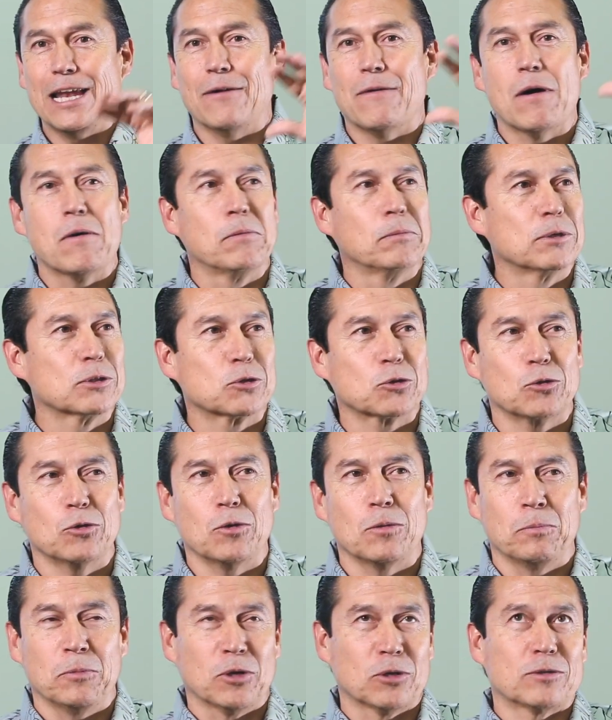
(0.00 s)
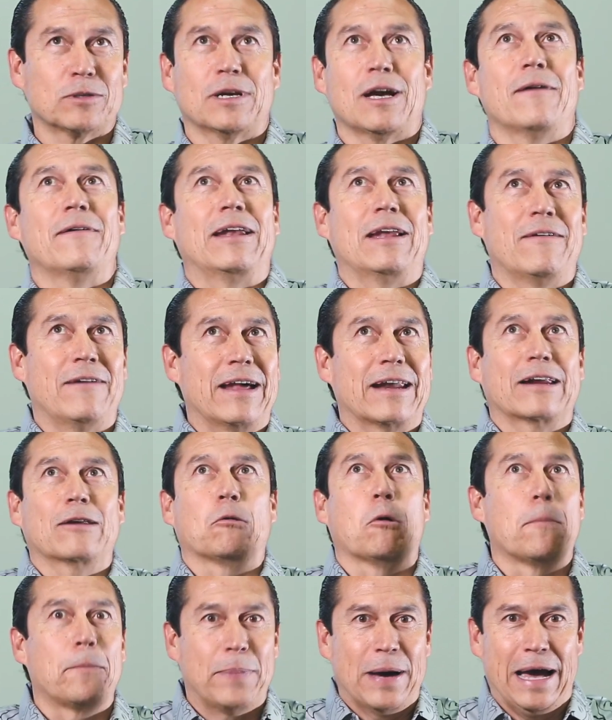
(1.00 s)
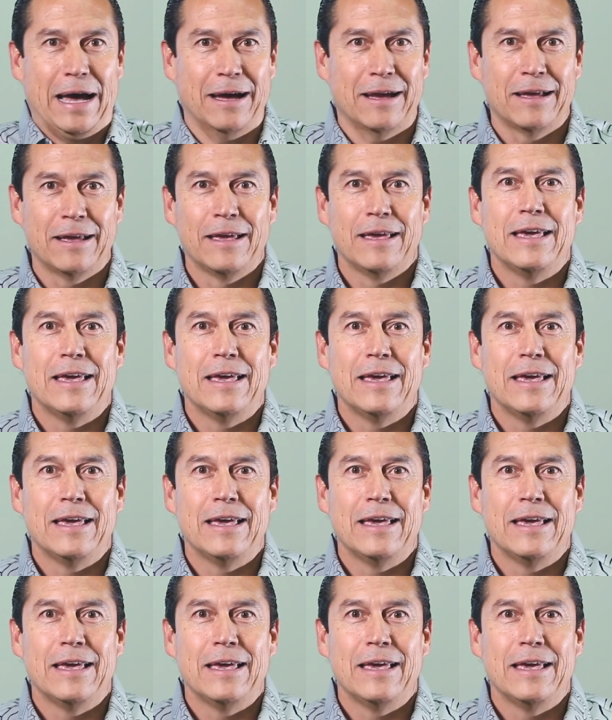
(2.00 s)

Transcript: lavábamos, nos tocaba lavar ropa.